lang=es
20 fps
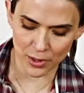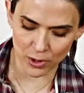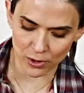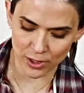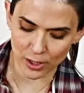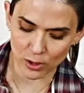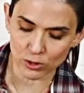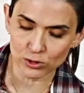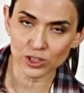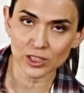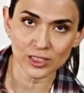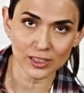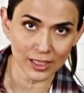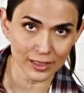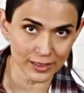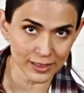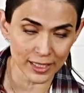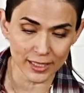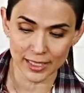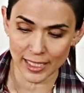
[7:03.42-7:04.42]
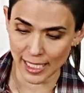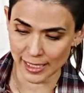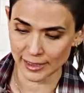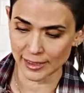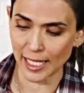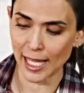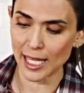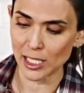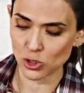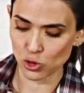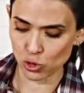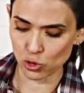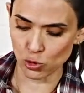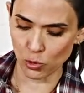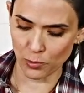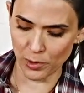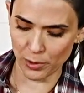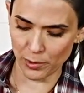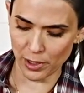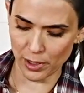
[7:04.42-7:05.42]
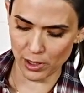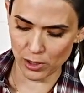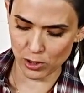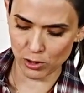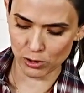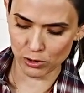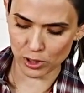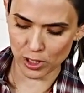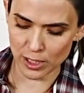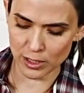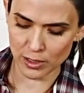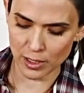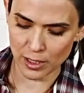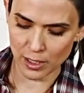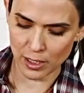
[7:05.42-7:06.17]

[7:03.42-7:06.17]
pero de consistencia ya está súper bien. Entonces,